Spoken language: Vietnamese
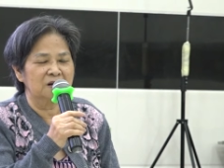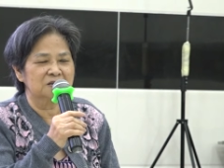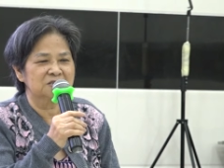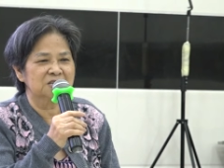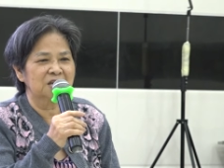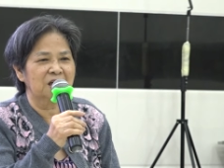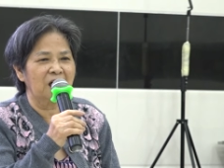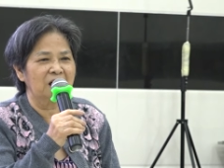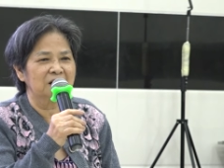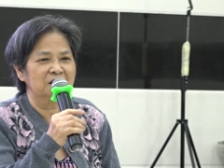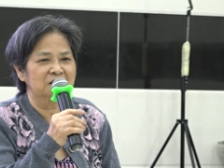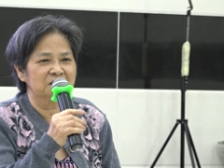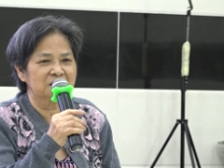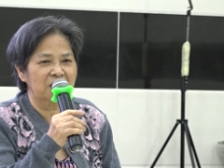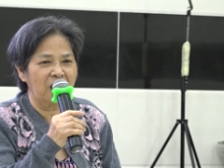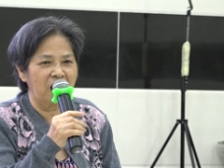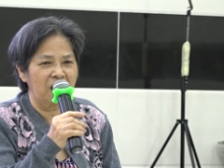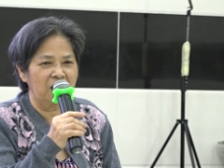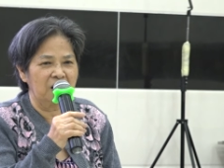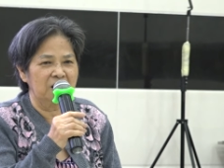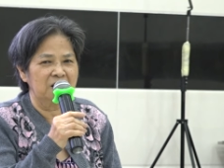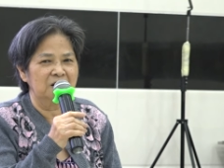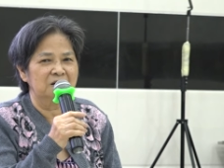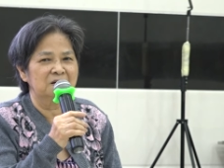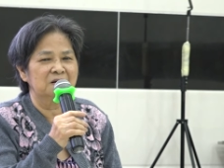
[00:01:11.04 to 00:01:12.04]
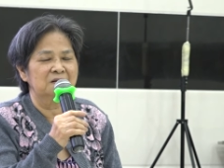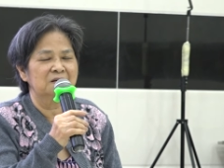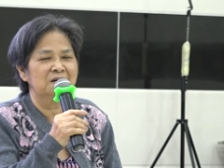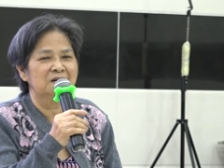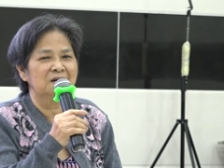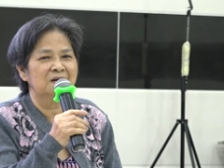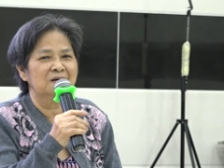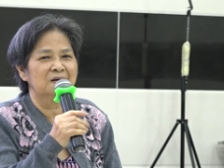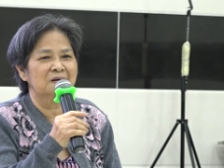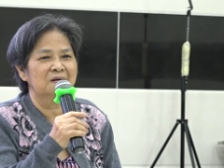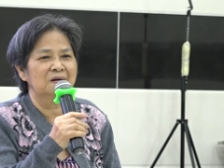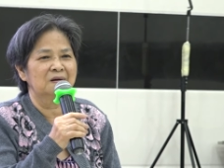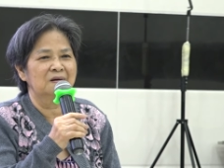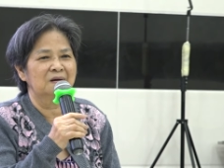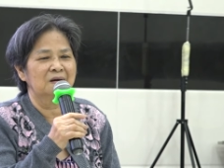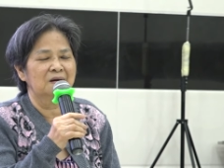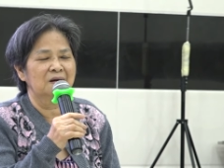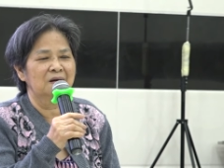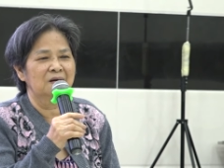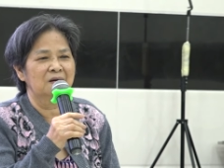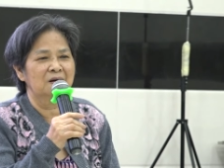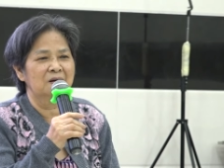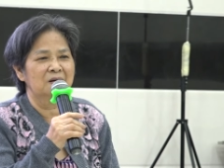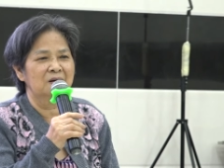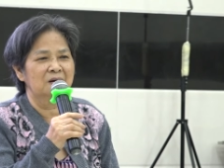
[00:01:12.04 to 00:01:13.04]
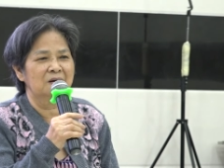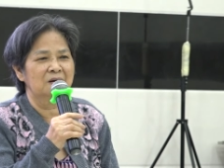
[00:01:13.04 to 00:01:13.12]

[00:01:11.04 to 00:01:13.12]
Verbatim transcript: Sau đó, các học viên cùng giao lưu,